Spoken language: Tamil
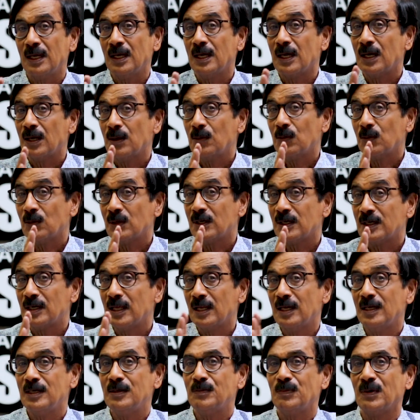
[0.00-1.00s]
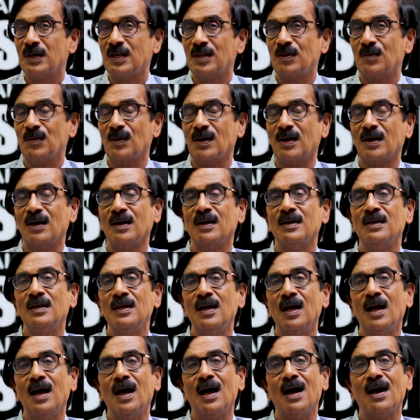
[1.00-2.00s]
இல்லைன்னா உங்களை டெலிட் பண்ணிடுவாங்க
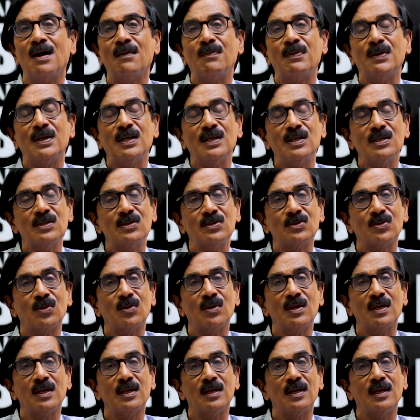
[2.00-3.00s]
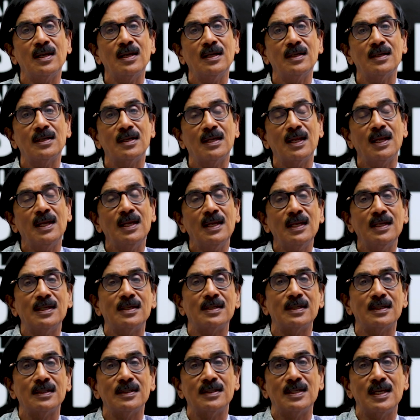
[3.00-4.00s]
அப்படின்னு சொல்கிறதுனா
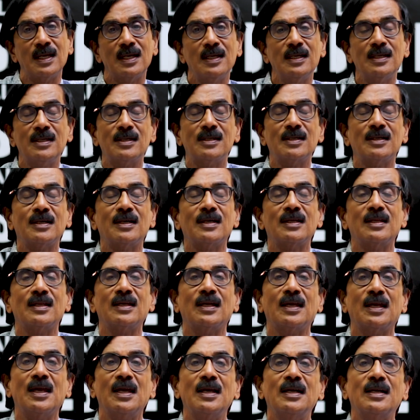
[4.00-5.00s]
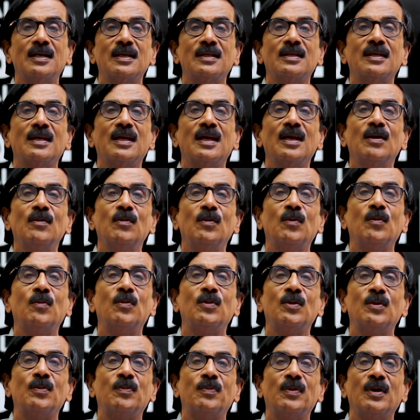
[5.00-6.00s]
டெலிட் டெலிட்டுங்கிறத கேட்குறதுக்கே
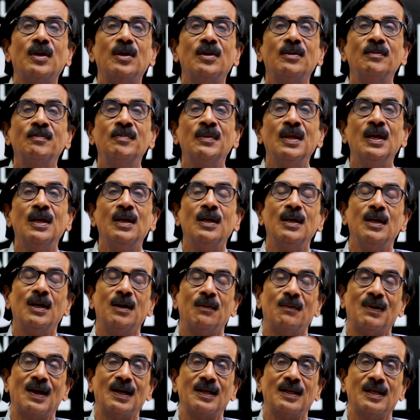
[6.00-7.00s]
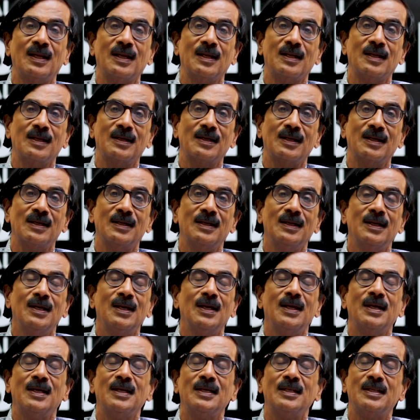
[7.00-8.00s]
ஒவ்வொரு பெண்ணும் வாழ்க்கையில் இருக்குது
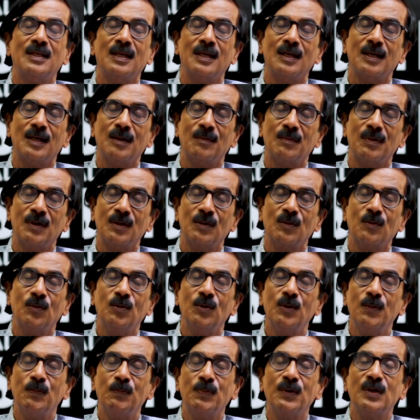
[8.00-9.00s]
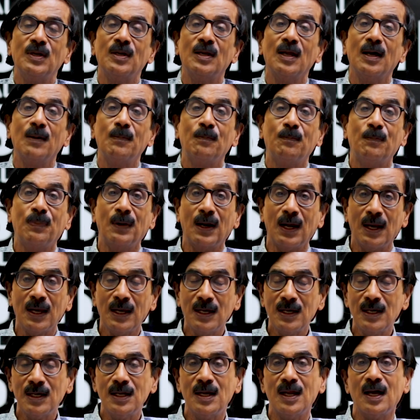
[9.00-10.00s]
இதில் நம்ம குறிப்பிட்டா
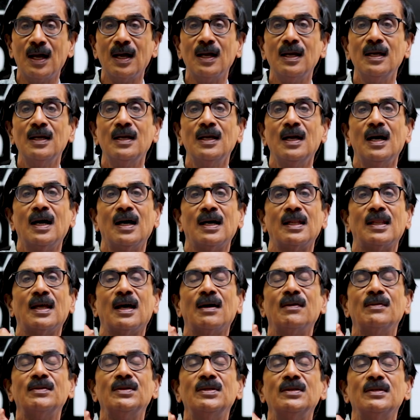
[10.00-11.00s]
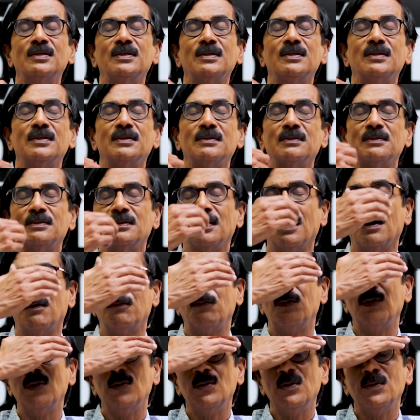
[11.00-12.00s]
ப்ரைடாக அதாவது
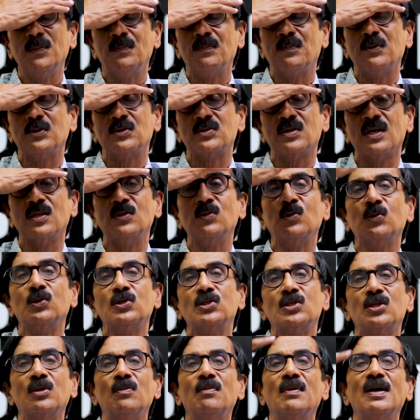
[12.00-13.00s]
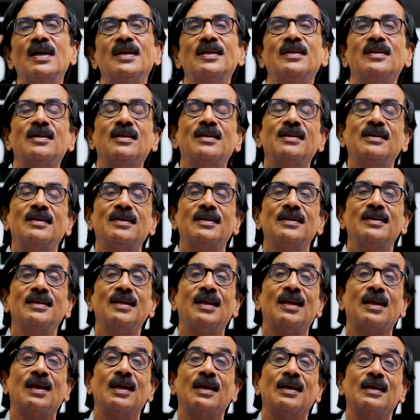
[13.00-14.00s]
அவ்வளோ சந்தோஷமாக
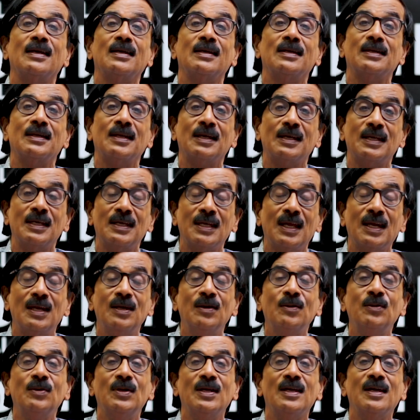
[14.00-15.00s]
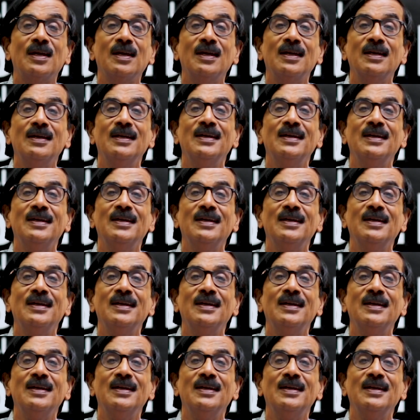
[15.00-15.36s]
இருக்குது என்ன என்னுடைய